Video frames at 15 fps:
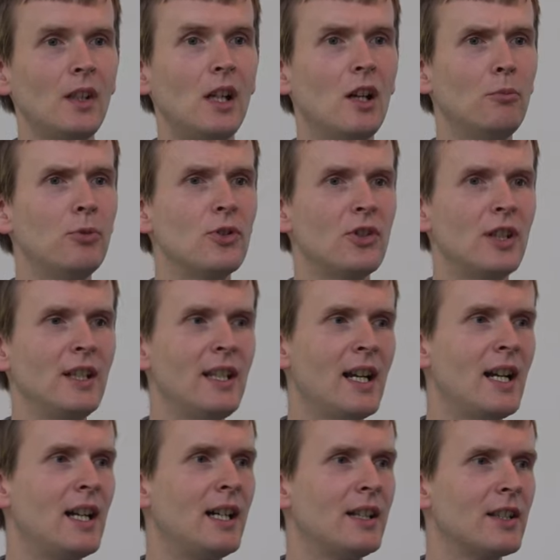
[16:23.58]

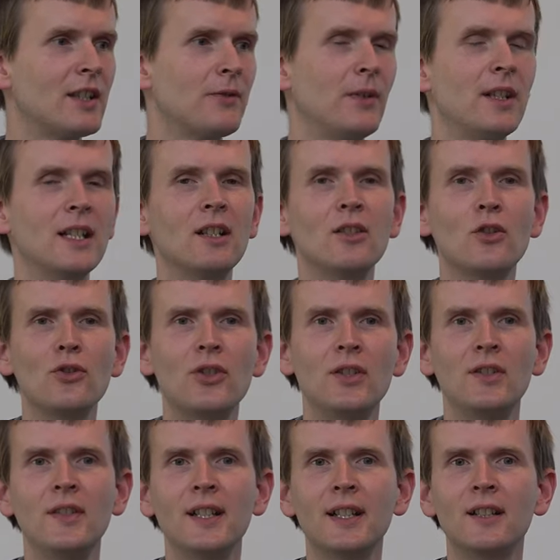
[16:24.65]
opuszczenia swojego
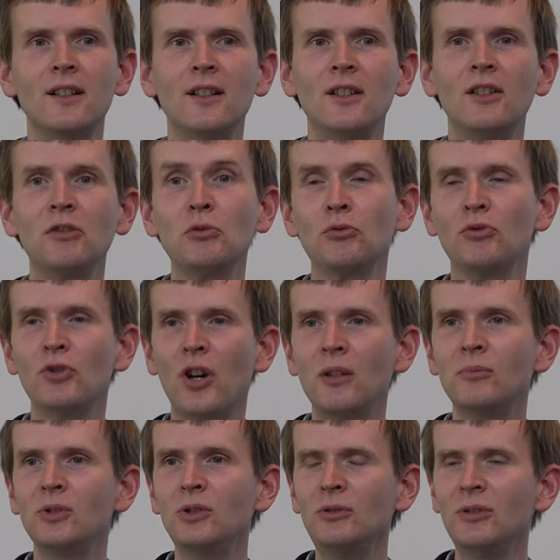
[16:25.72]
rodzinnego
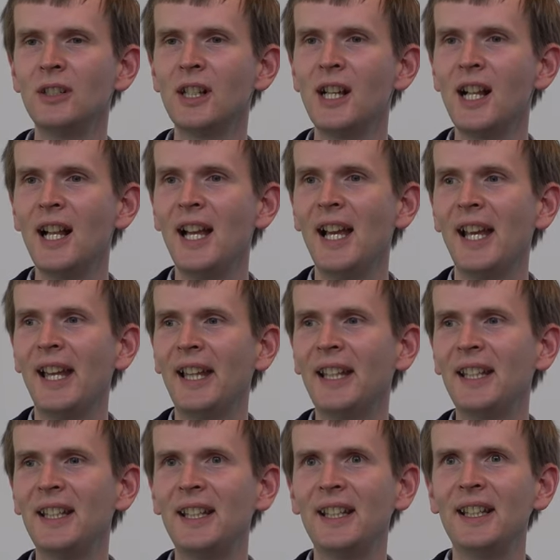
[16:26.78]
domu
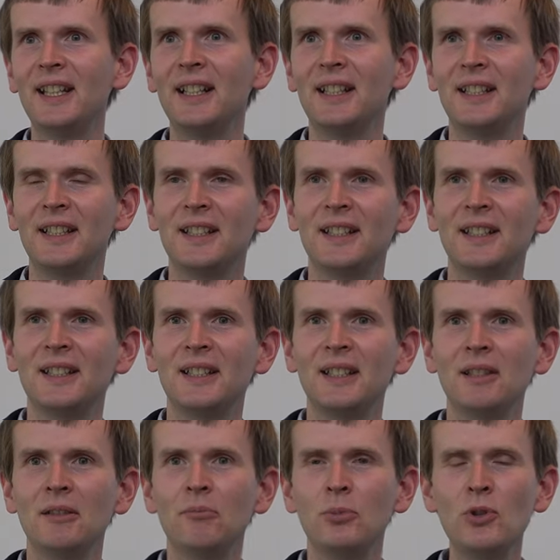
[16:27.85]
i
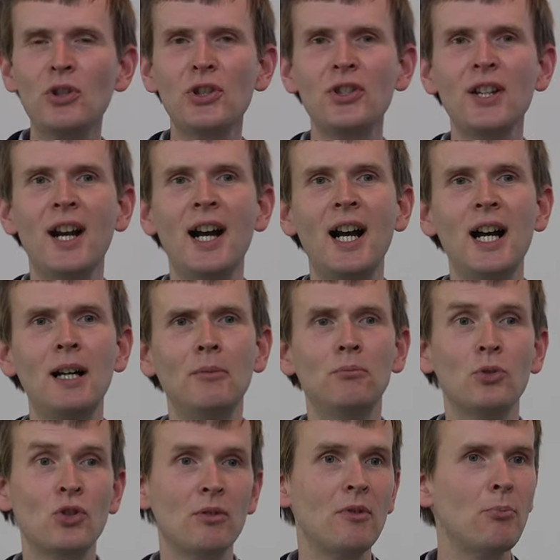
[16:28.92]
y, pójścia,
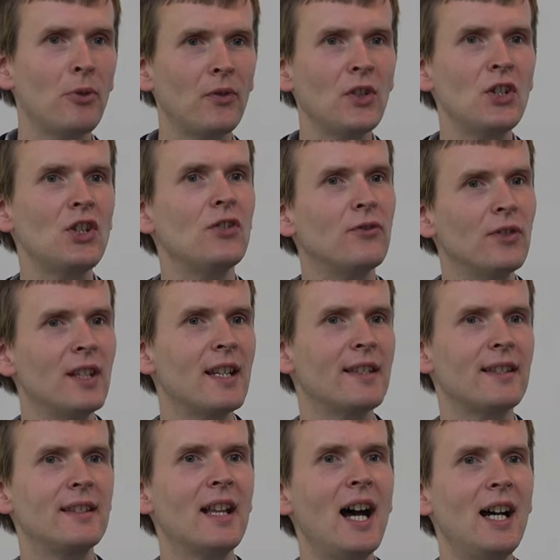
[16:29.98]
możemy powiedzieć, w
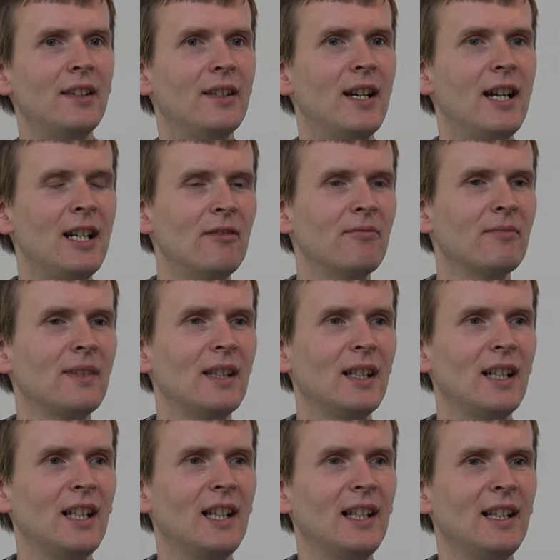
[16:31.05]
nieznane
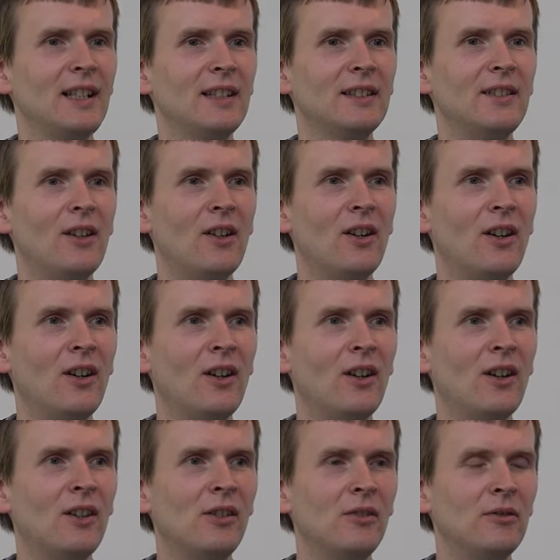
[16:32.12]

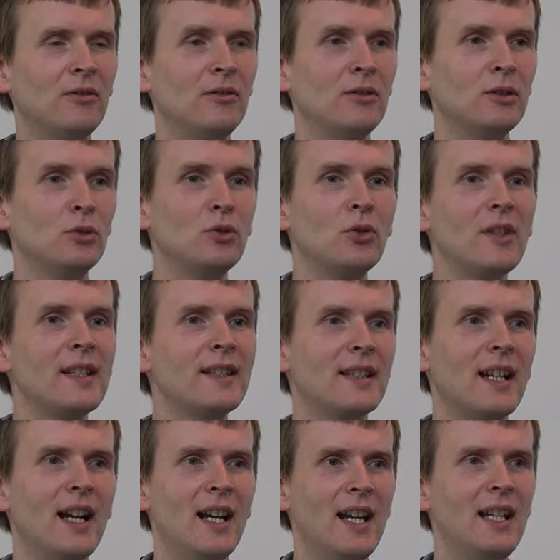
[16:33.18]
do ludu
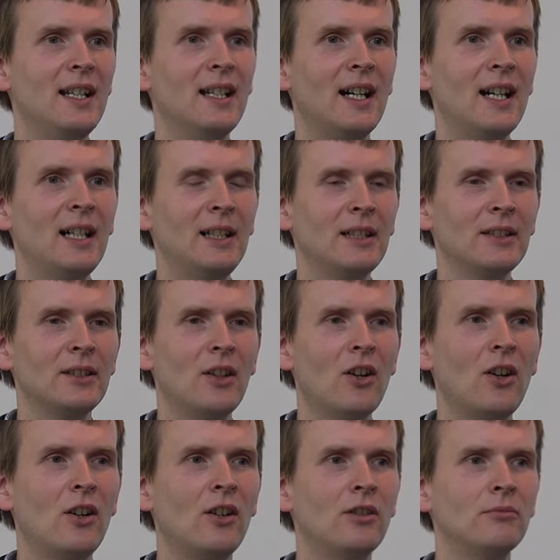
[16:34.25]
Izraela,
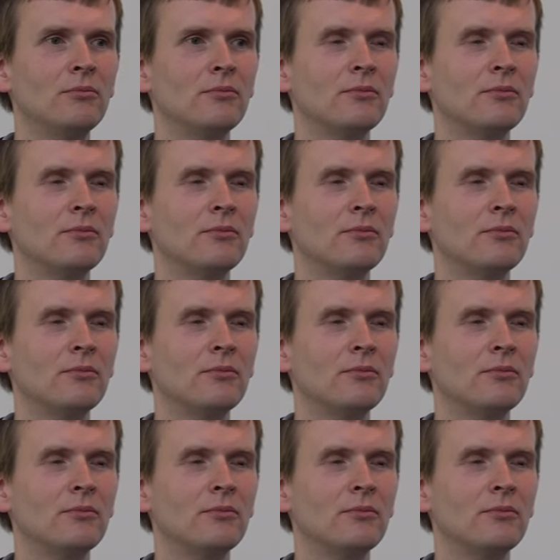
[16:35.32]
do